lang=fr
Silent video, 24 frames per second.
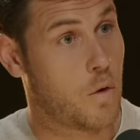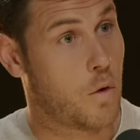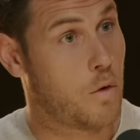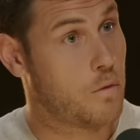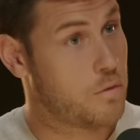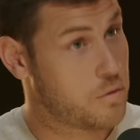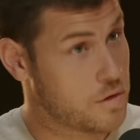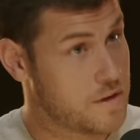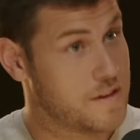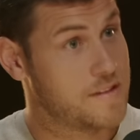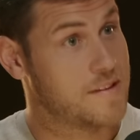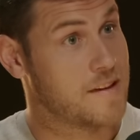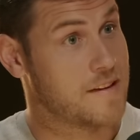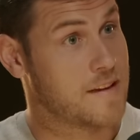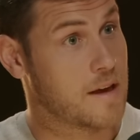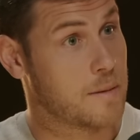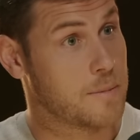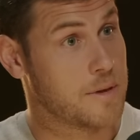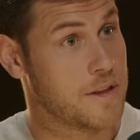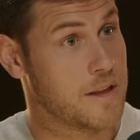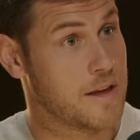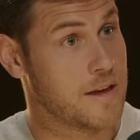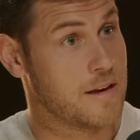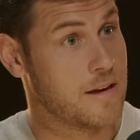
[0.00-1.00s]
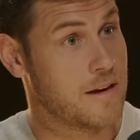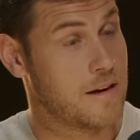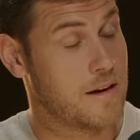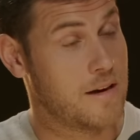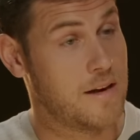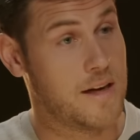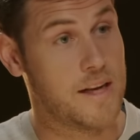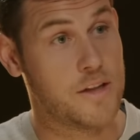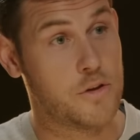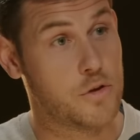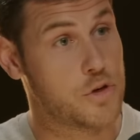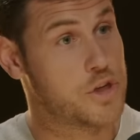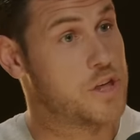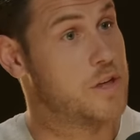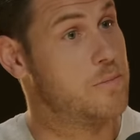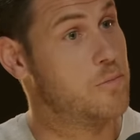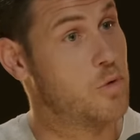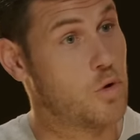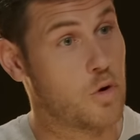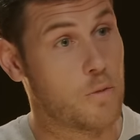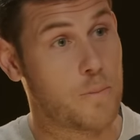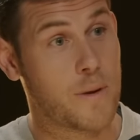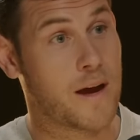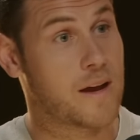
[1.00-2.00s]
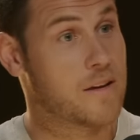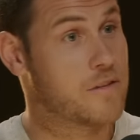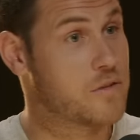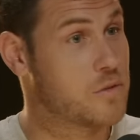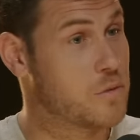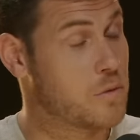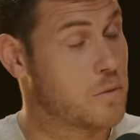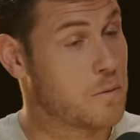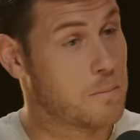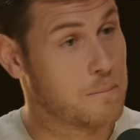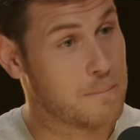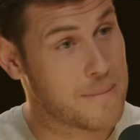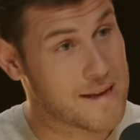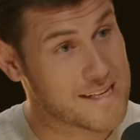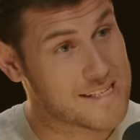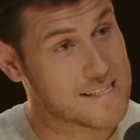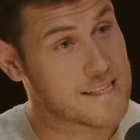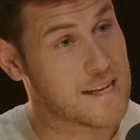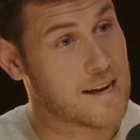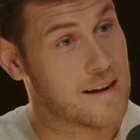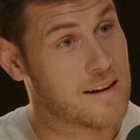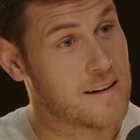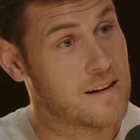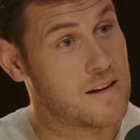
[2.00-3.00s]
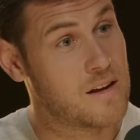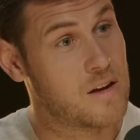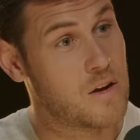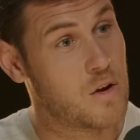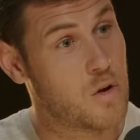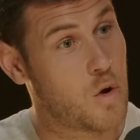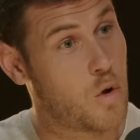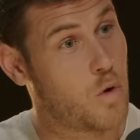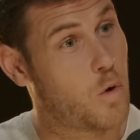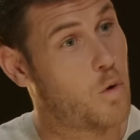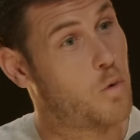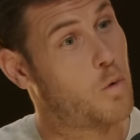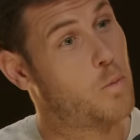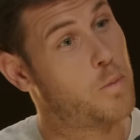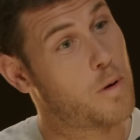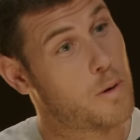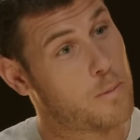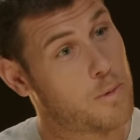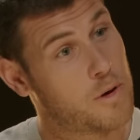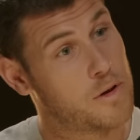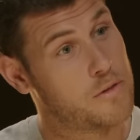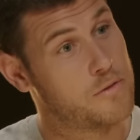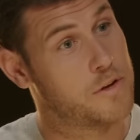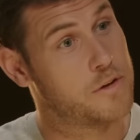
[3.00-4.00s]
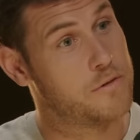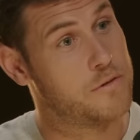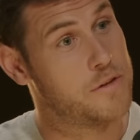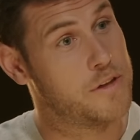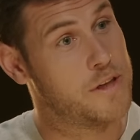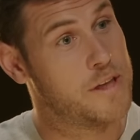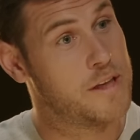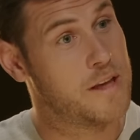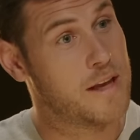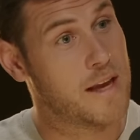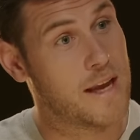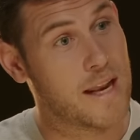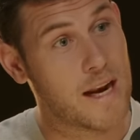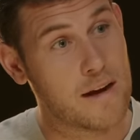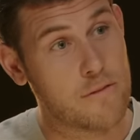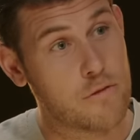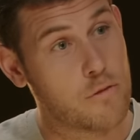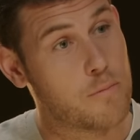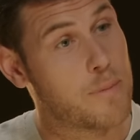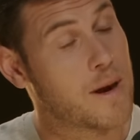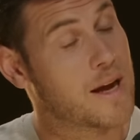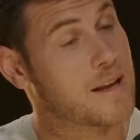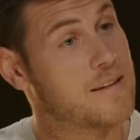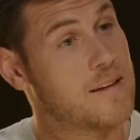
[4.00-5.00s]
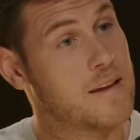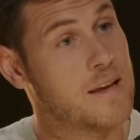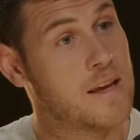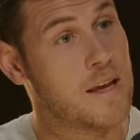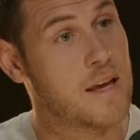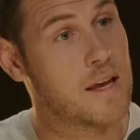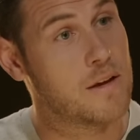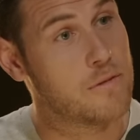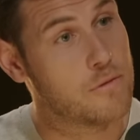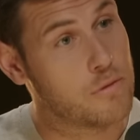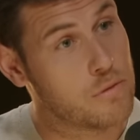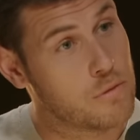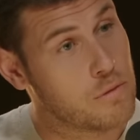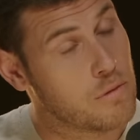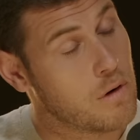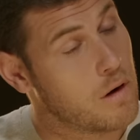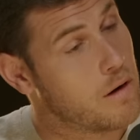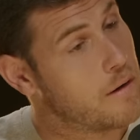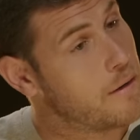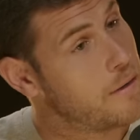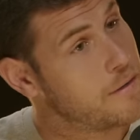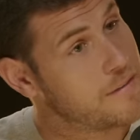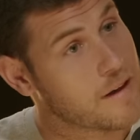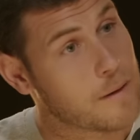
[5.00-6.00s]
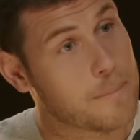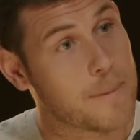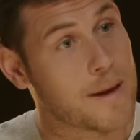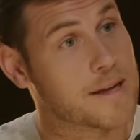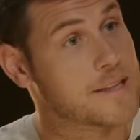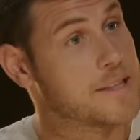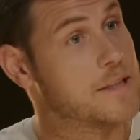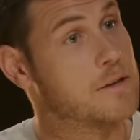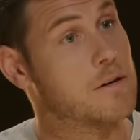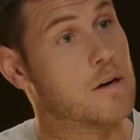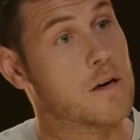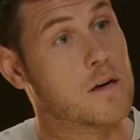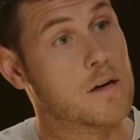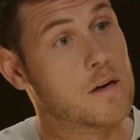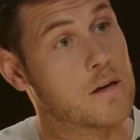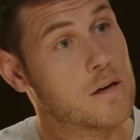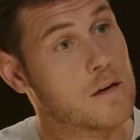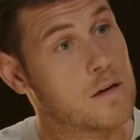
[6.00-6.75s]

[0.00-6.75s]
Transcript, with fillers: On vous dit que c'est terminé. Les deux chimios, l'opération, basta. On peut reprendre votre vie. Et là, vous partez et vous, euh, c'est reparti, quoi.